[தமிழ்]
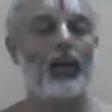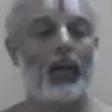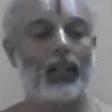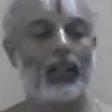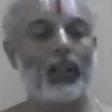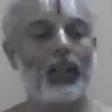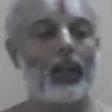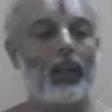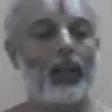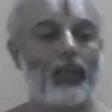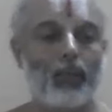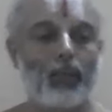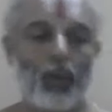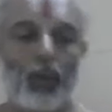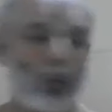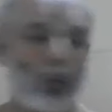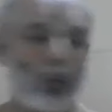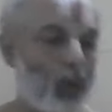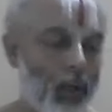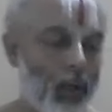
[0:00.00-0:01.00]
அதை நாம்
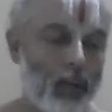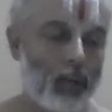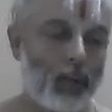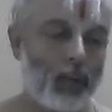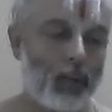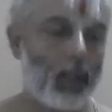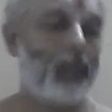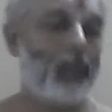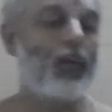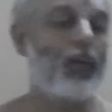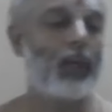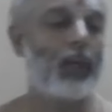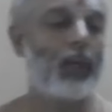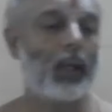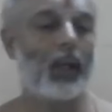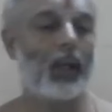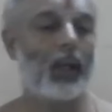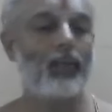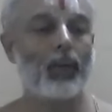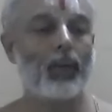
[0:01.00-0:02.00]
இப்பொழுது ஓரளவுக்கு
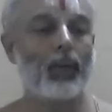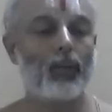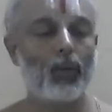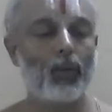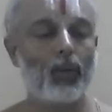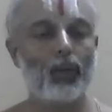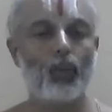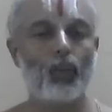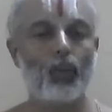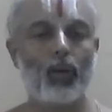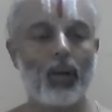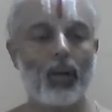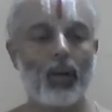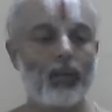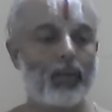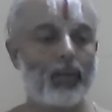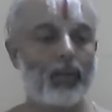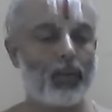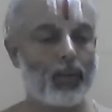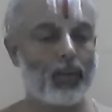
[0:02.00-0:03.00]
அனுபவிக்கலாம் இப்பொழுது
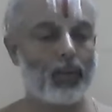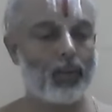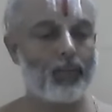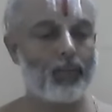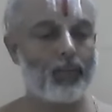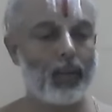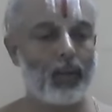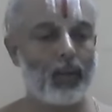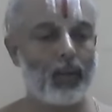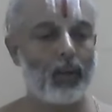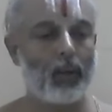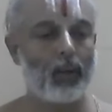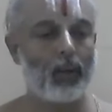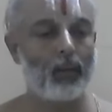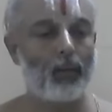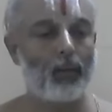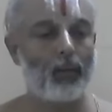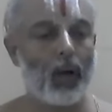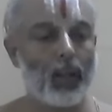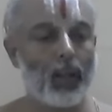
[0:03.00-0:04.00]
மூன்றாம் பாசுரம்
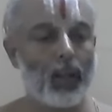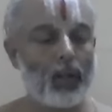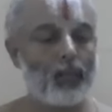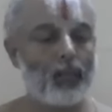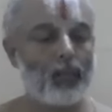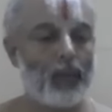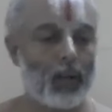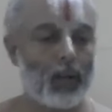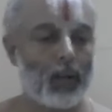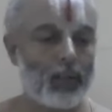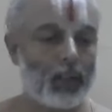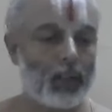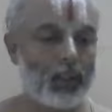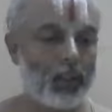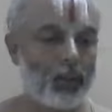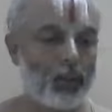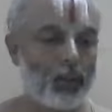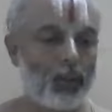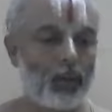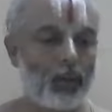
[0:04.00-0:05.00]
ஆயிரம் பறவை
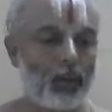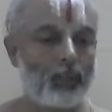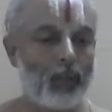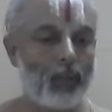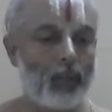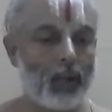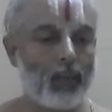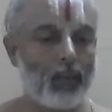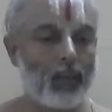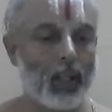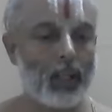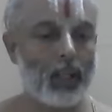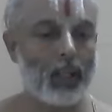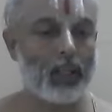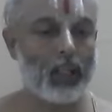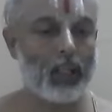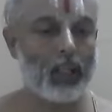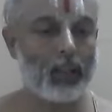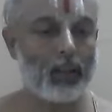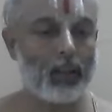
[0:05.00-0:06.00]
தன்னுள் பருவரை
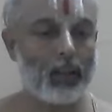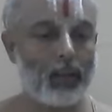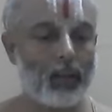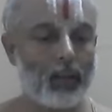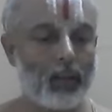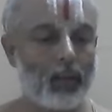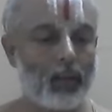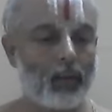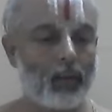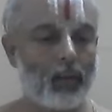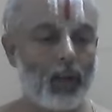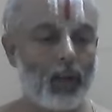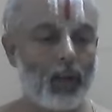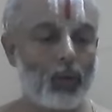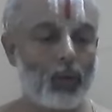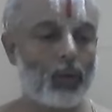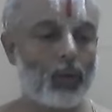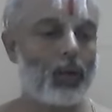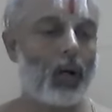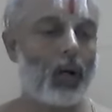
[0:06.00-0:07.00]
திரித்து
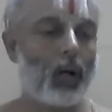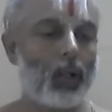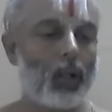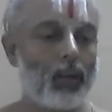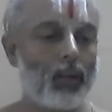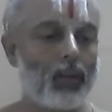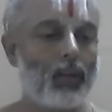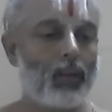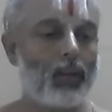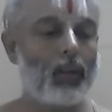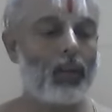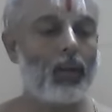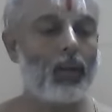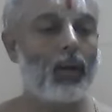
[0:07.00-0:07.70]
வானோர் காயிருந்து